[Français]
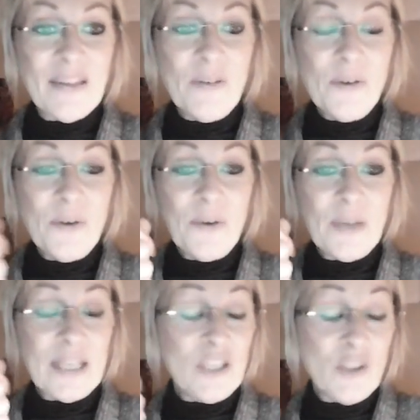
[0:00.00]

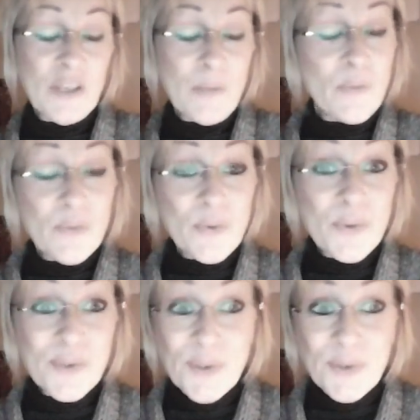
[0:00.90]
Euh, et je n'ai plus
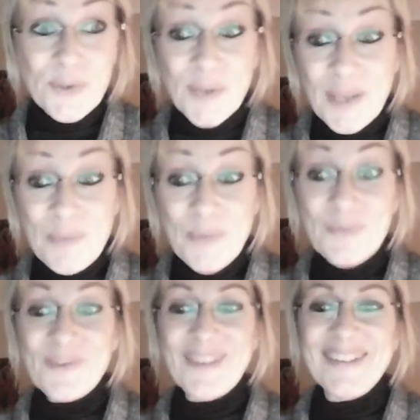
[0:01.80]
le temps de
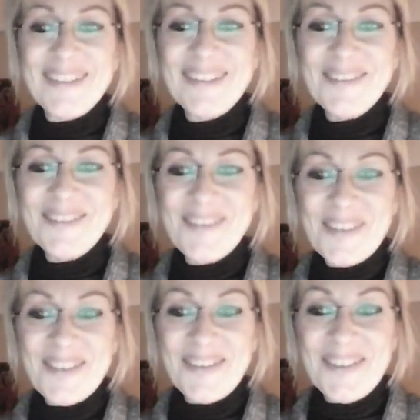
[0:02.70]
répondre. Donc
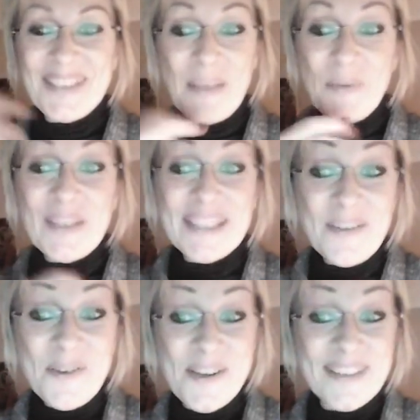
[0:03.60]
ça me
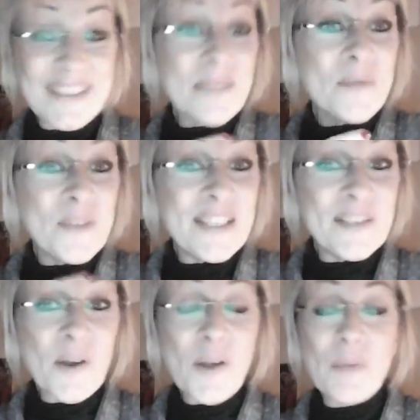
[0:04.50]
désole, ça me
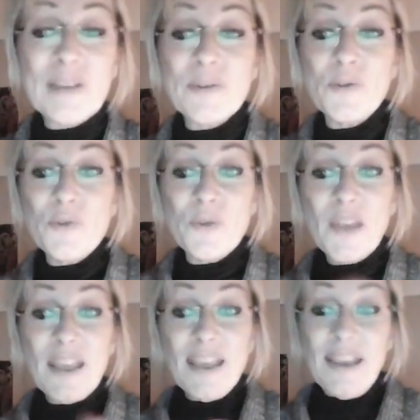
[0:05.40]
désole parce que du,
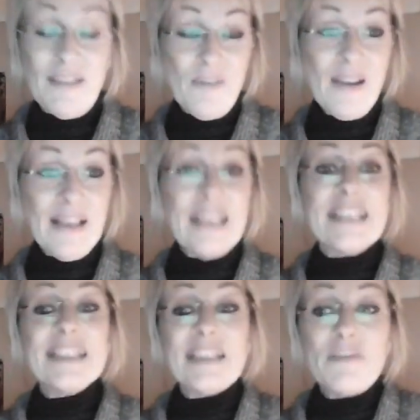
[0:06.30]
voilà,
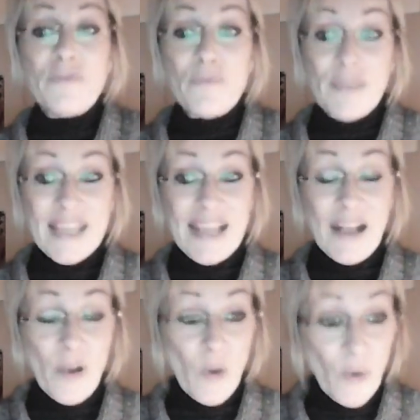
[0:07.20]
si vous voulez
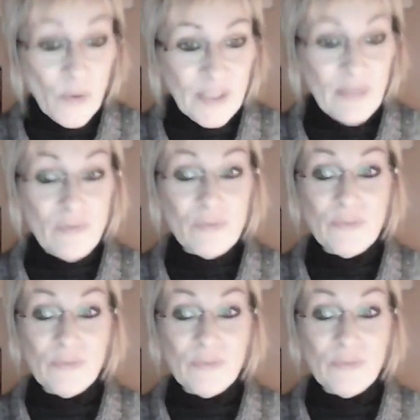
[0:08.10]
un rendez-vous,